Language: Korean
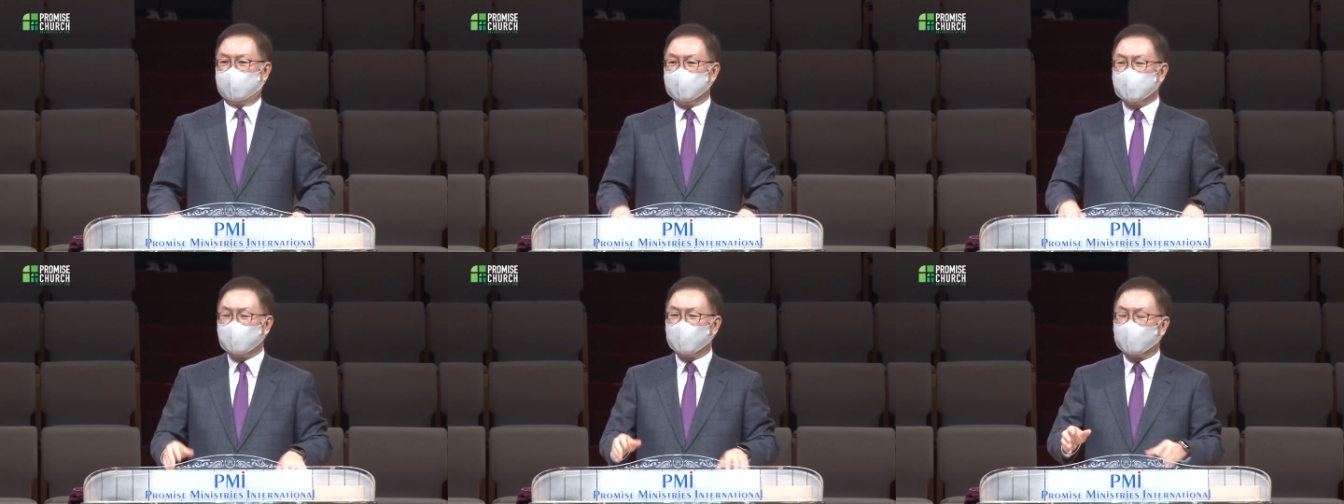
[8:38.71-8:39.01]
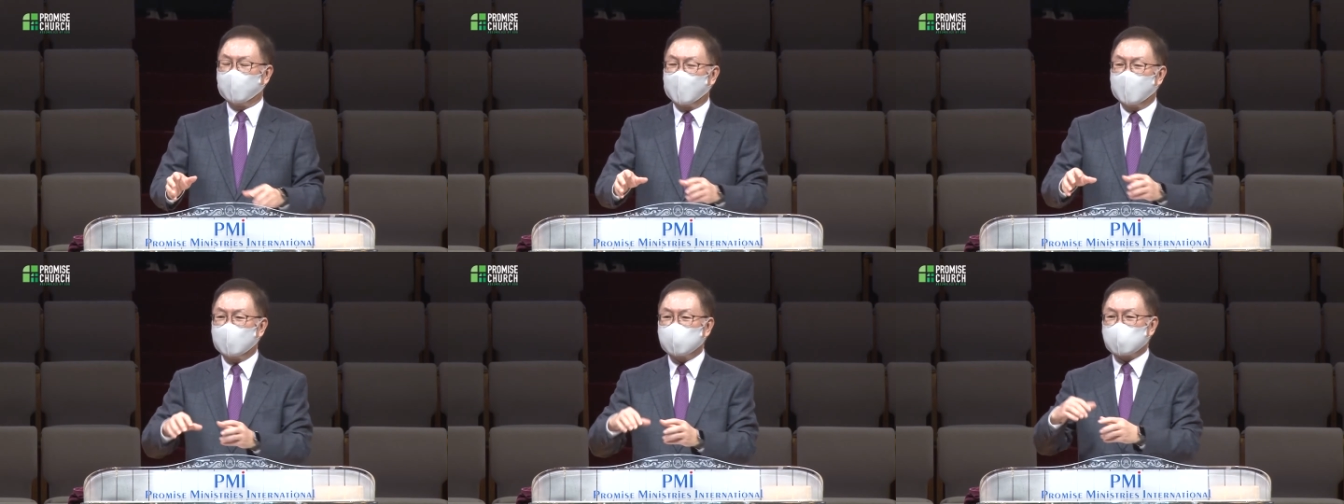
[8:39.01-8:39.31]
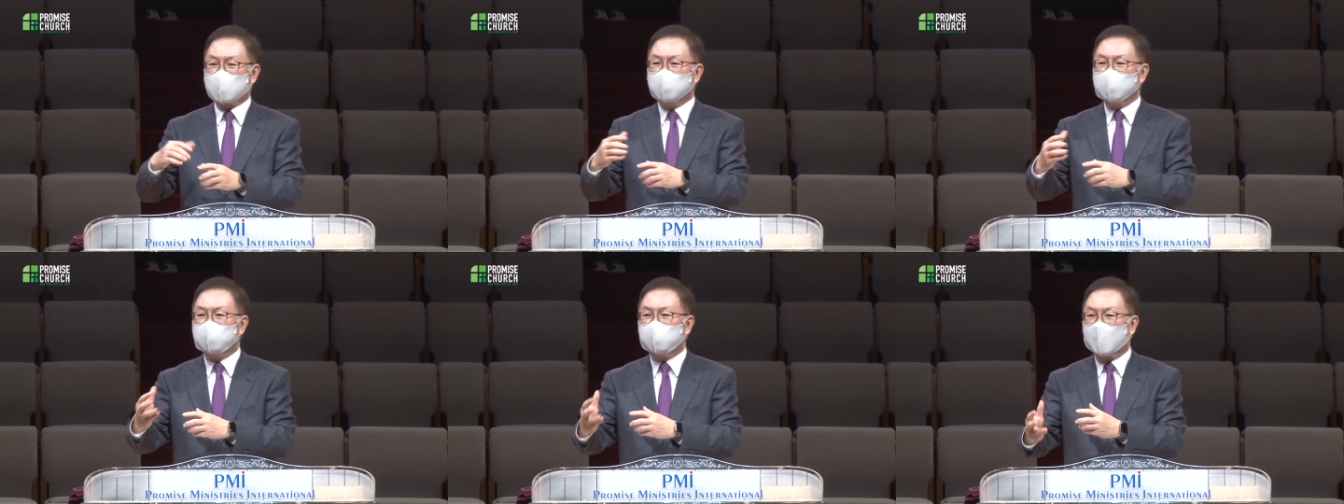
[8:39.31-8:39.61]
요나의
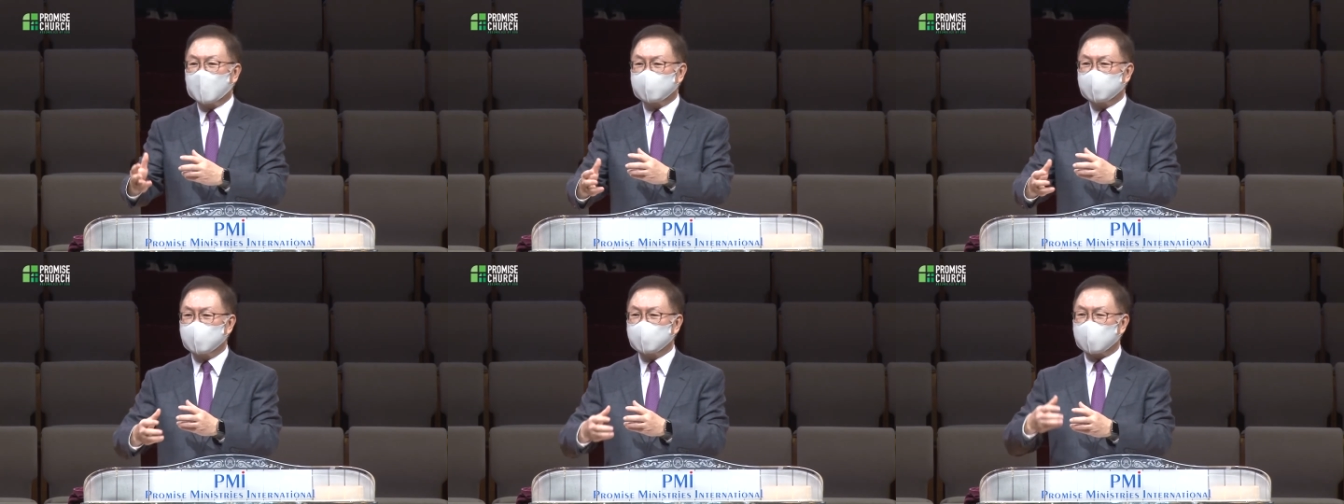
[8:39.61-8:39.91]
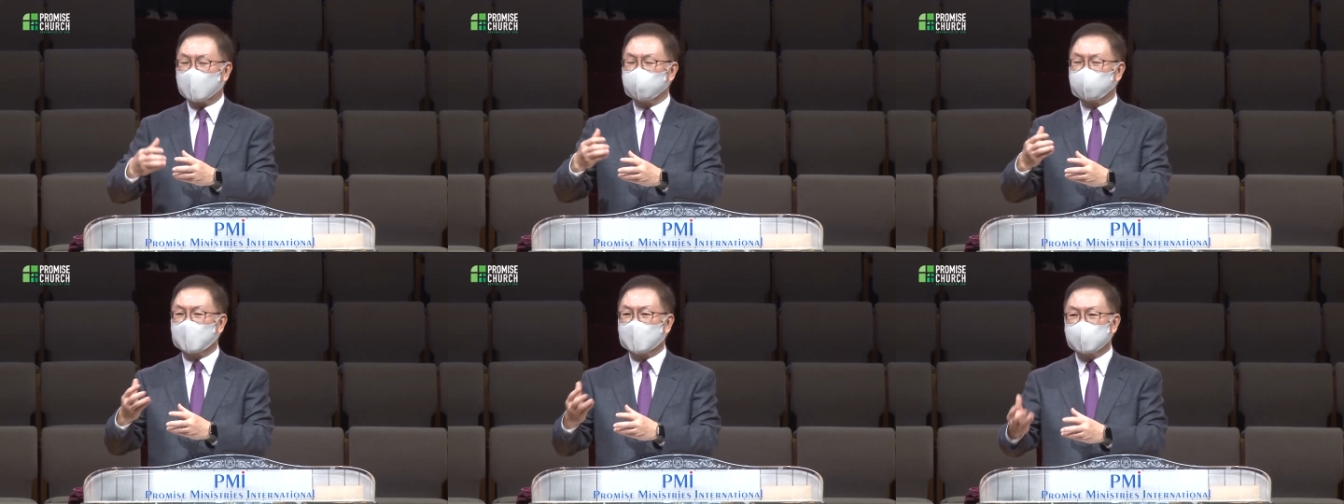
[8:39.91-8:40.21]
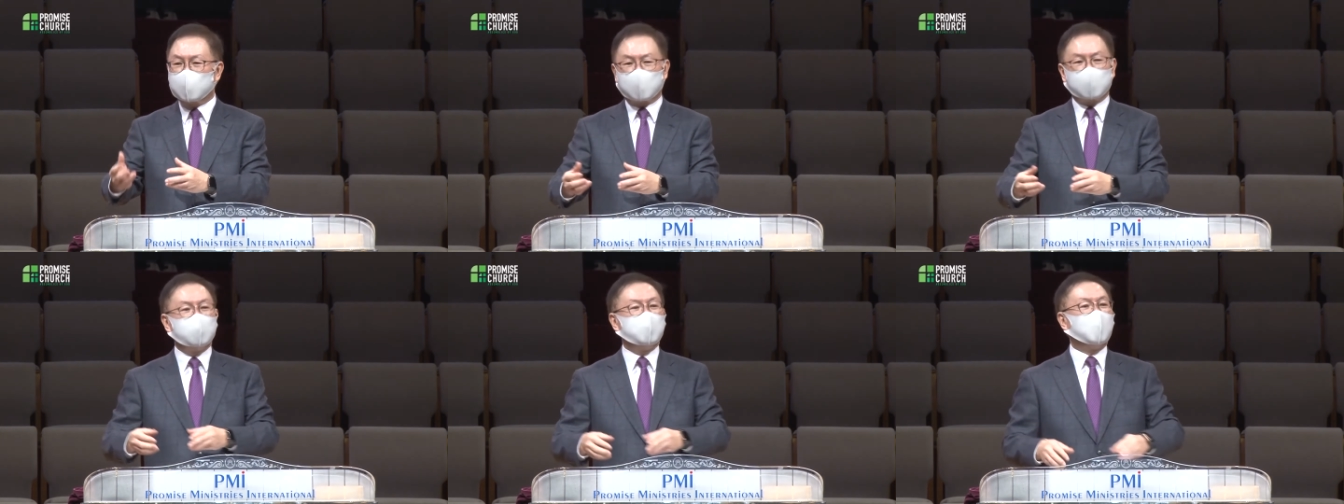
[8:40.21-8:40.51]
신발을 잠깐
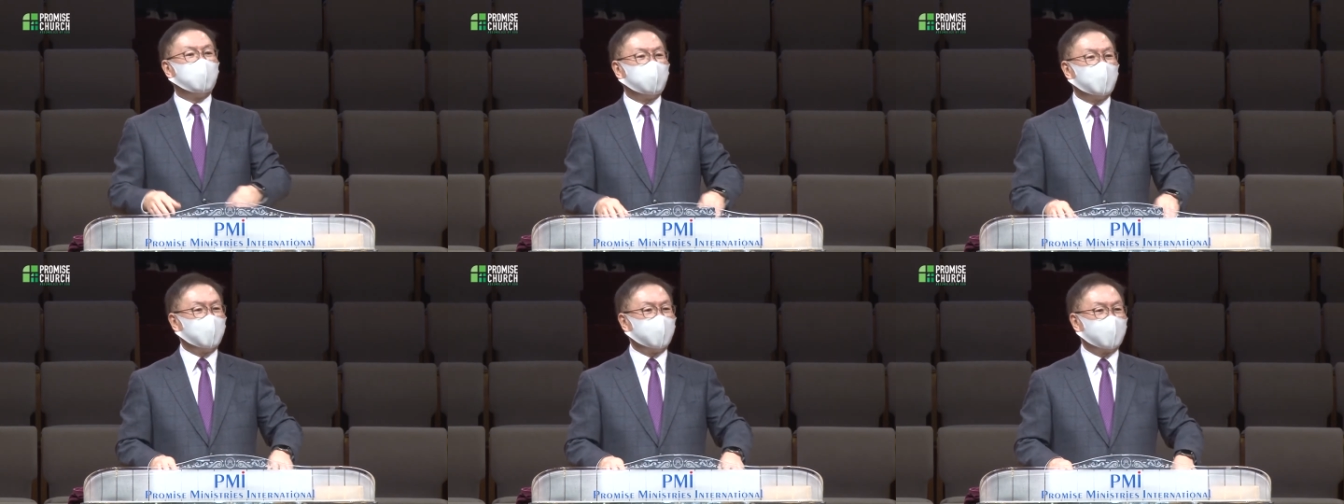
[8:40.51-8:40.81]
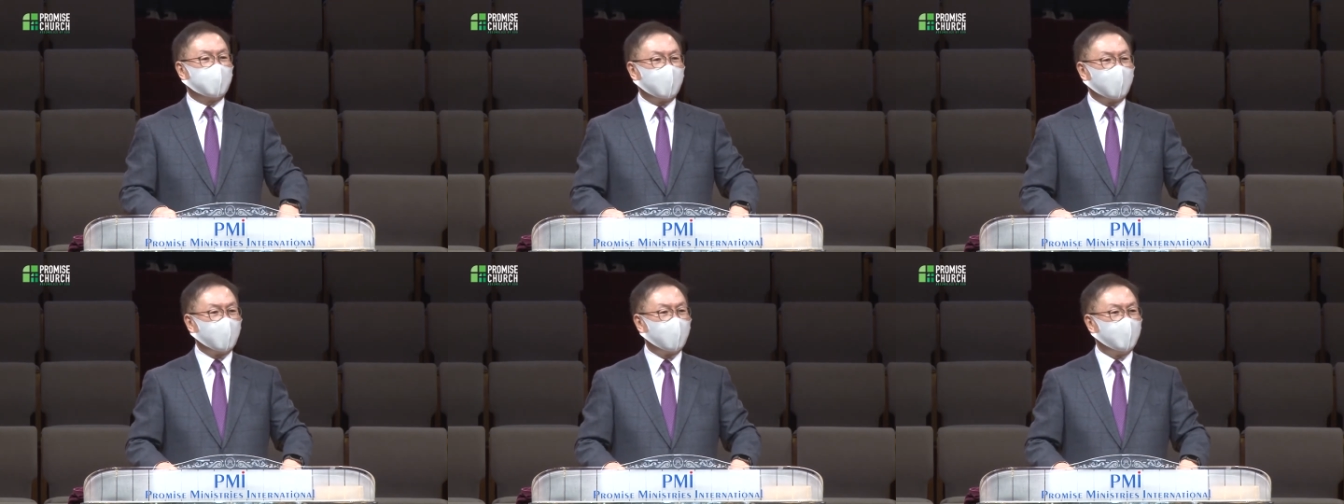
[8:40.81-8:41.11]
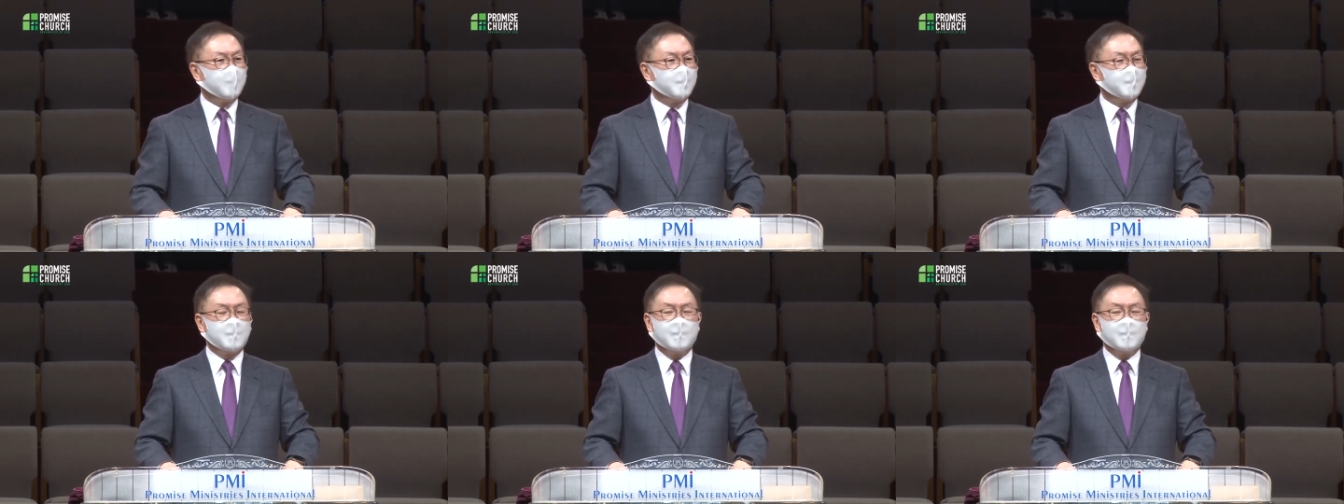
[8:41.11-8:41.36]
신어보니까